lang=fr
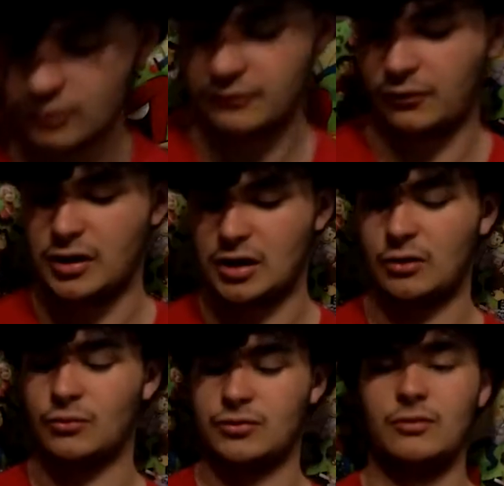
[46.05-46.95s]
fourni avec la
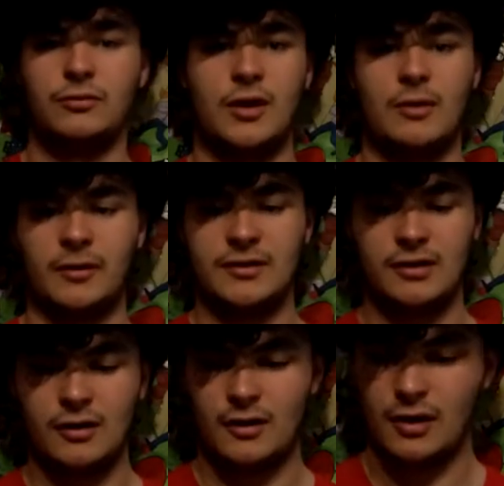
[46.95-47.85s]
console, donc t'as la prise
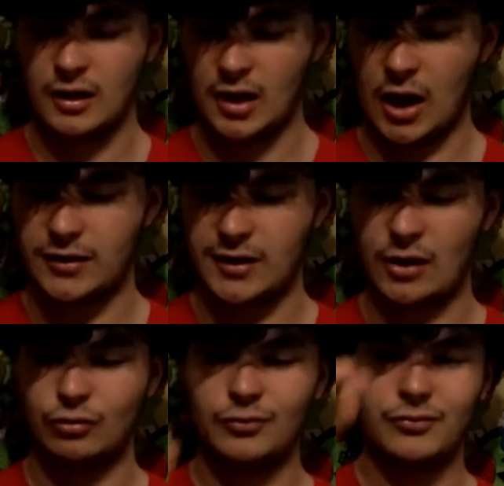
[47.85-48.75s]
là, avec à
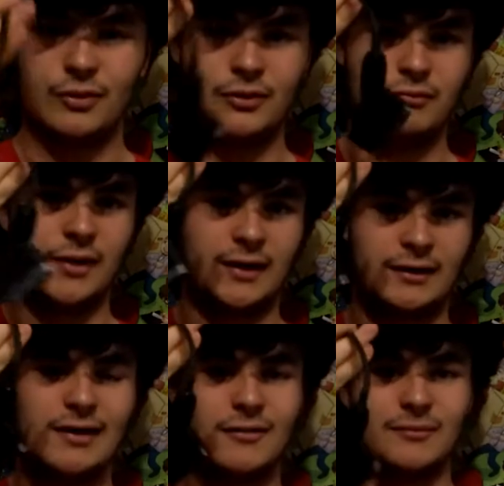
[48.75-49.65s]
l'autre bout une
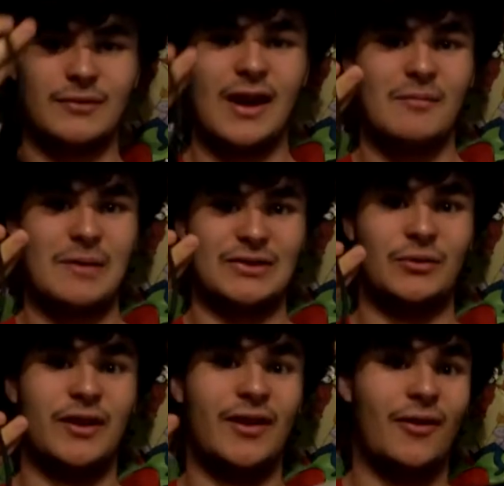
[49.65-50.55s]
Péritel. Parce
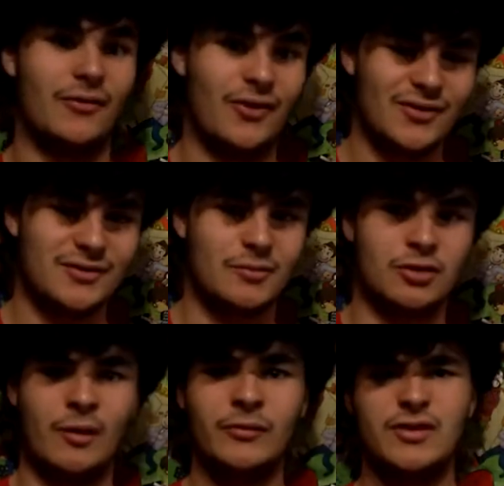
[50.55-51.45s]
qu'on est en France. Par
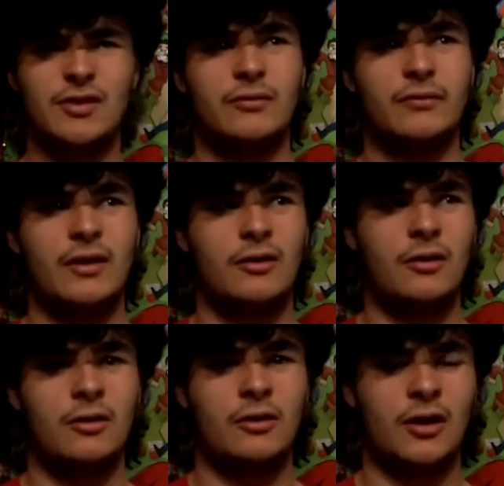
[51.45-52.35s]
exemple, si tu vas
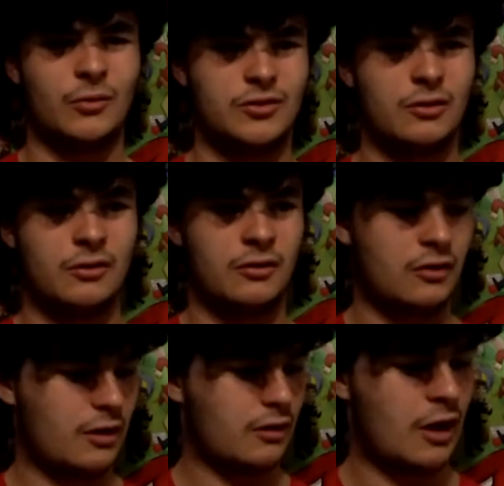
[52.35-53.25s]
la console
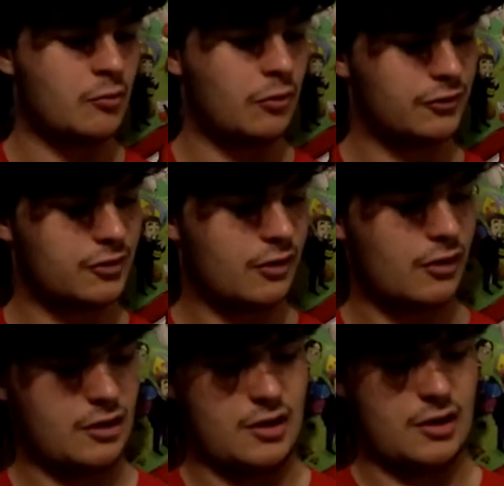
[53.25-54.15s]
allemande
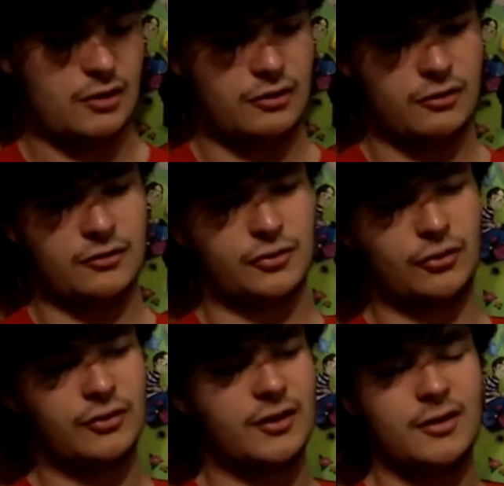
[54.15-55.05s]
sur le
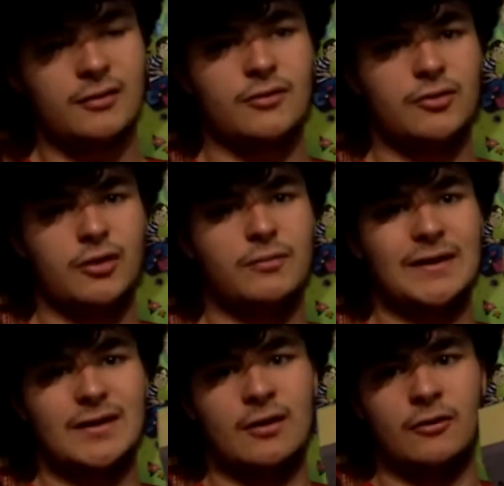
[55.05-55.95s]
côté, tu as une
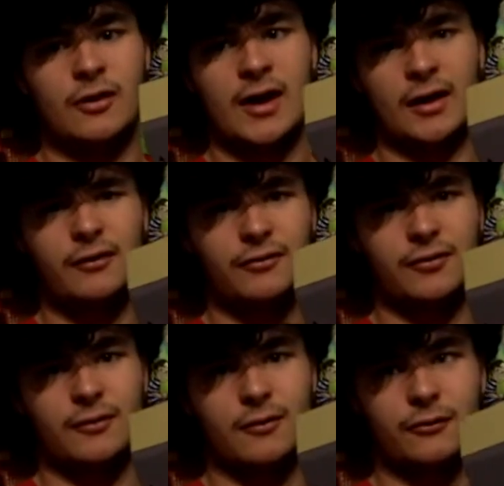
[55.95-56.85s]
prise
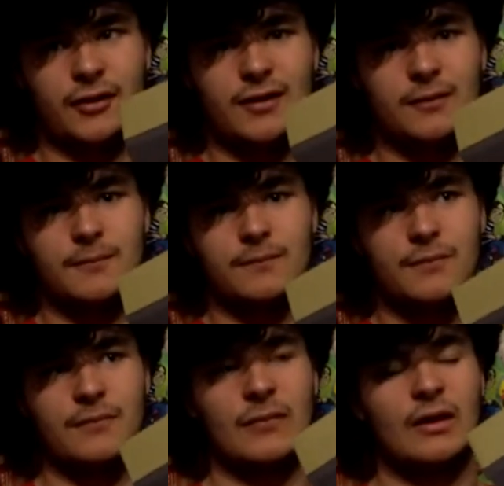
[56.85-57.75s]
RF en fait
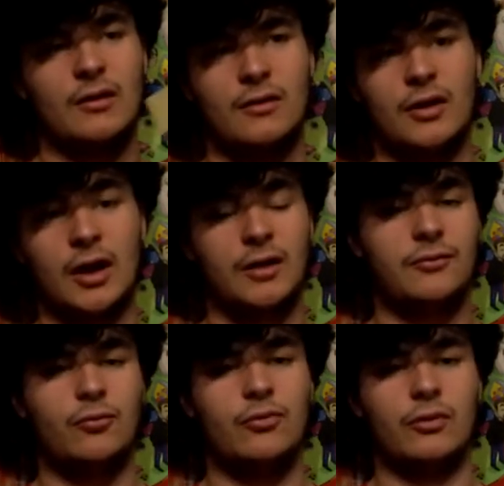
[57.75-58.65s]

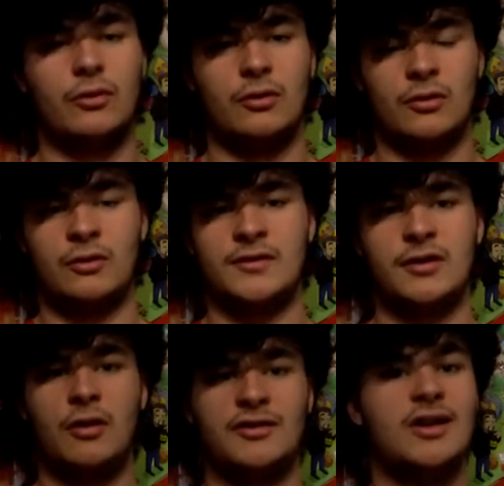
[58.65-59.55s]
RF pour le, tu
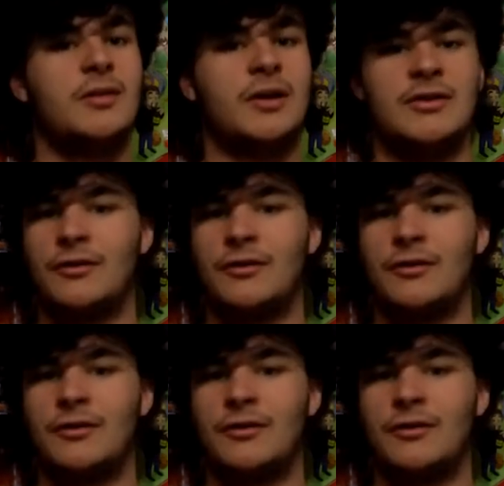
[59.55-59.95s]
sais, les prises